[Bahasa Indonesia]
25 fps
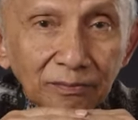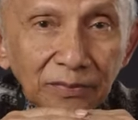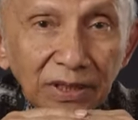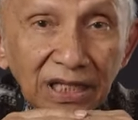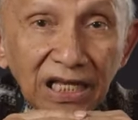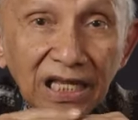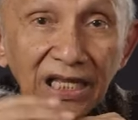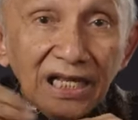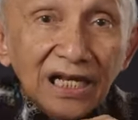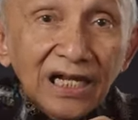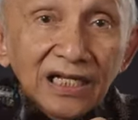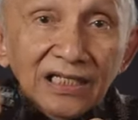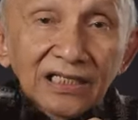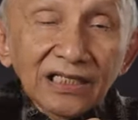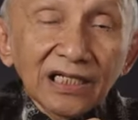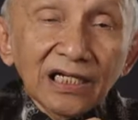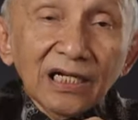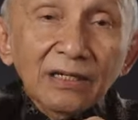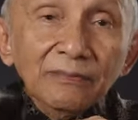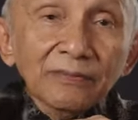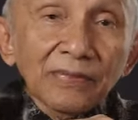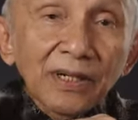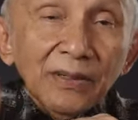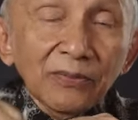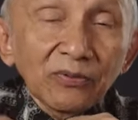pikirannya
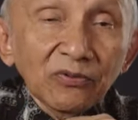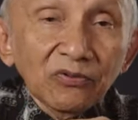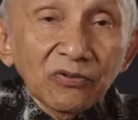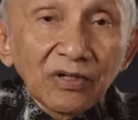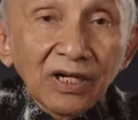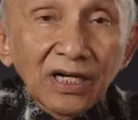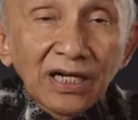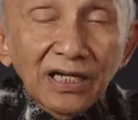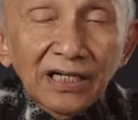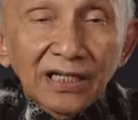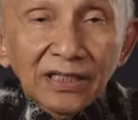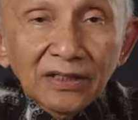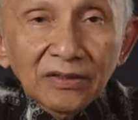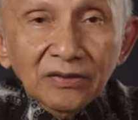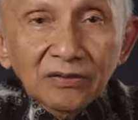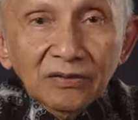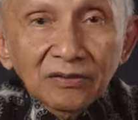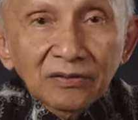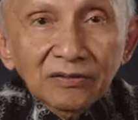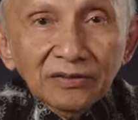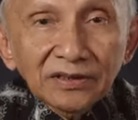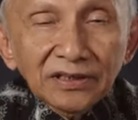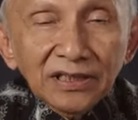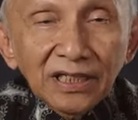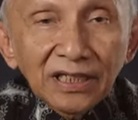ke Papua
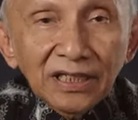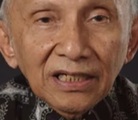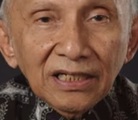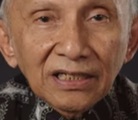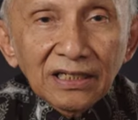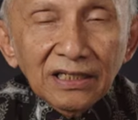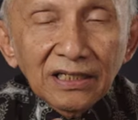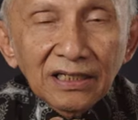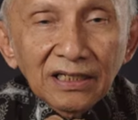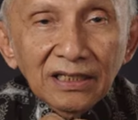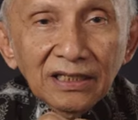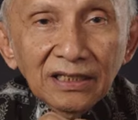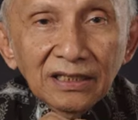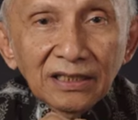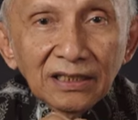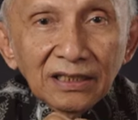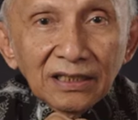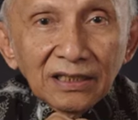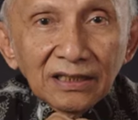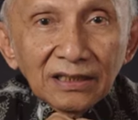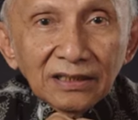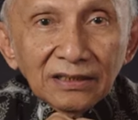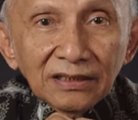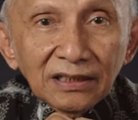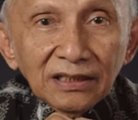itu saya kira
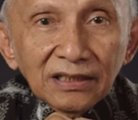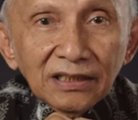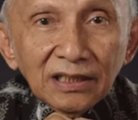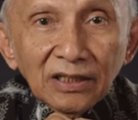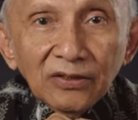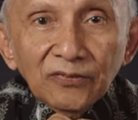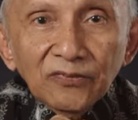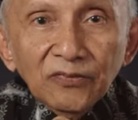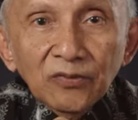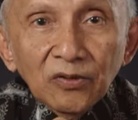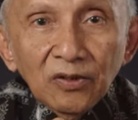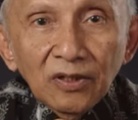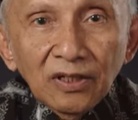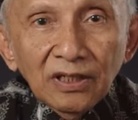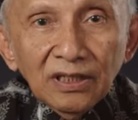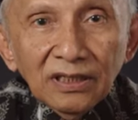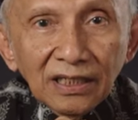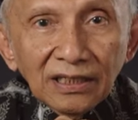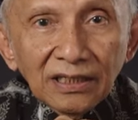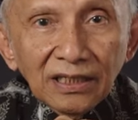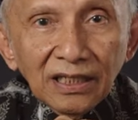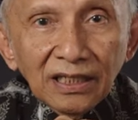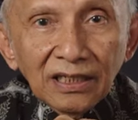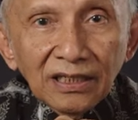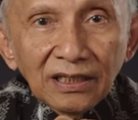tidak full
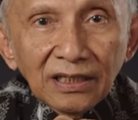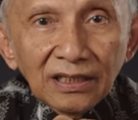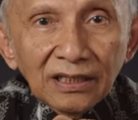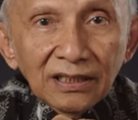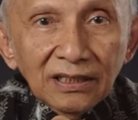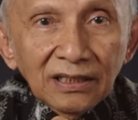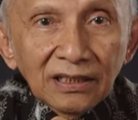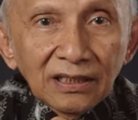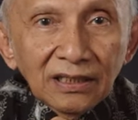hanya